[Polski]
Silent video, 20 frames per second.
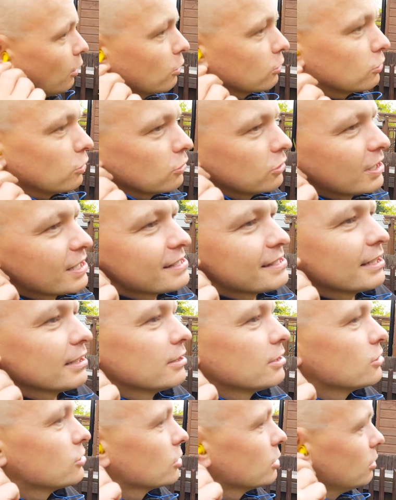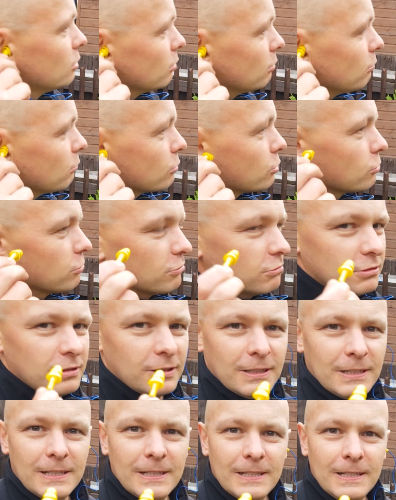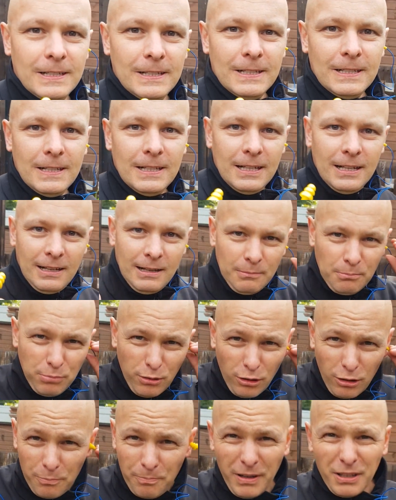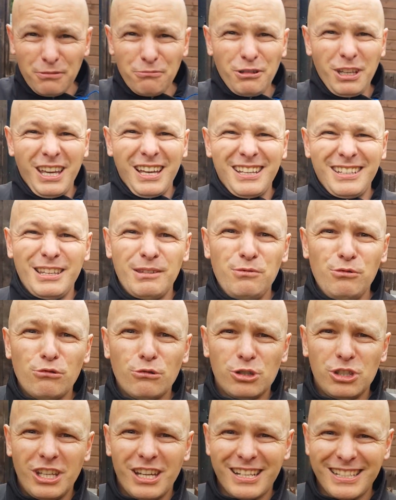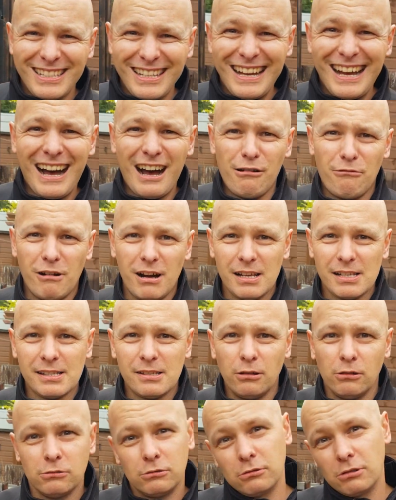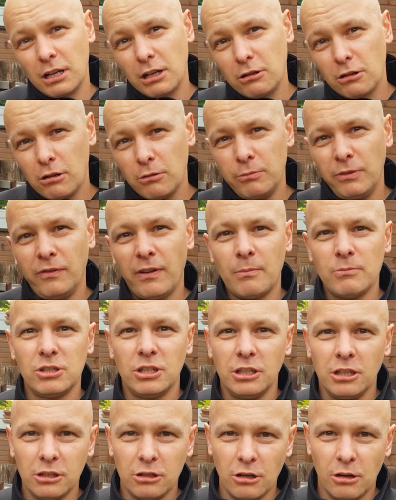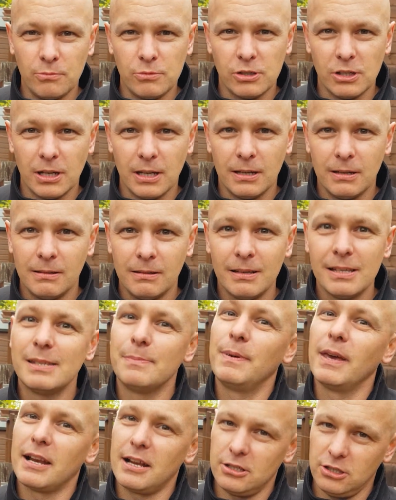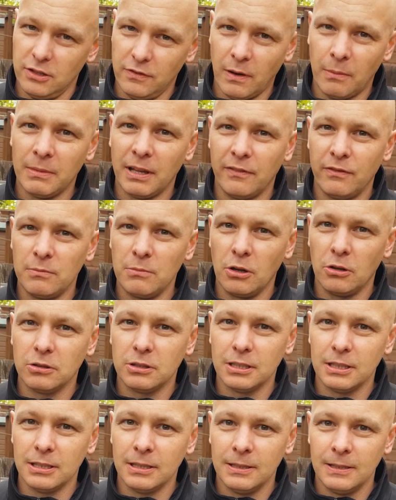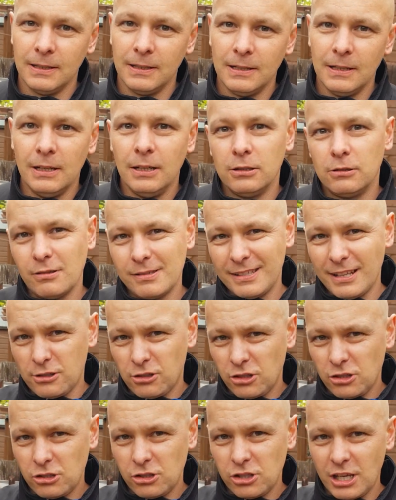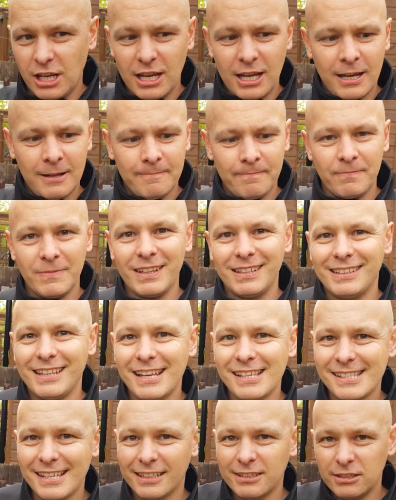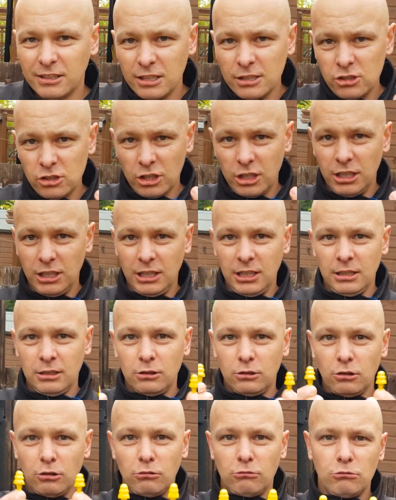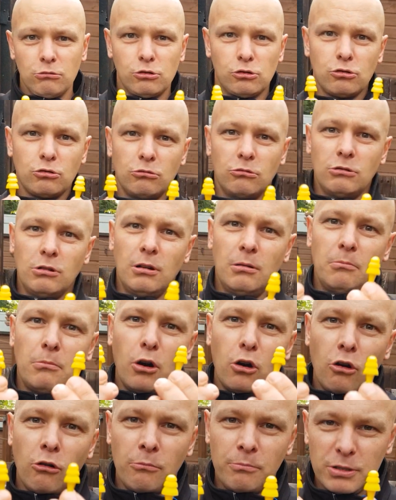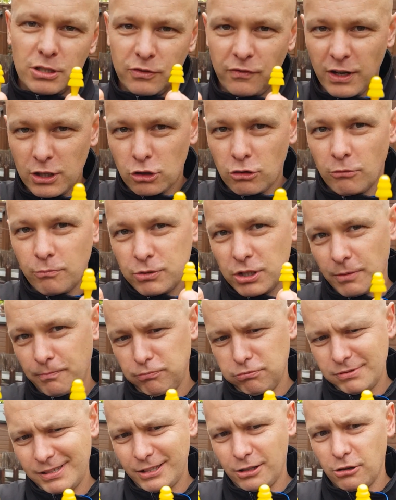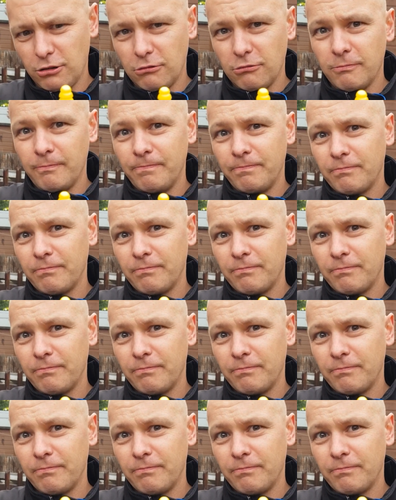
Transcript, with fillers: oto te zatyczki do uszu, bo panuje niemiłosierny hałas, od którego robi Wam się niedobrze. Zbiera się Wam na wymioty. To znaczy, że te zatyczki do uszu mogą być Waszą przepustką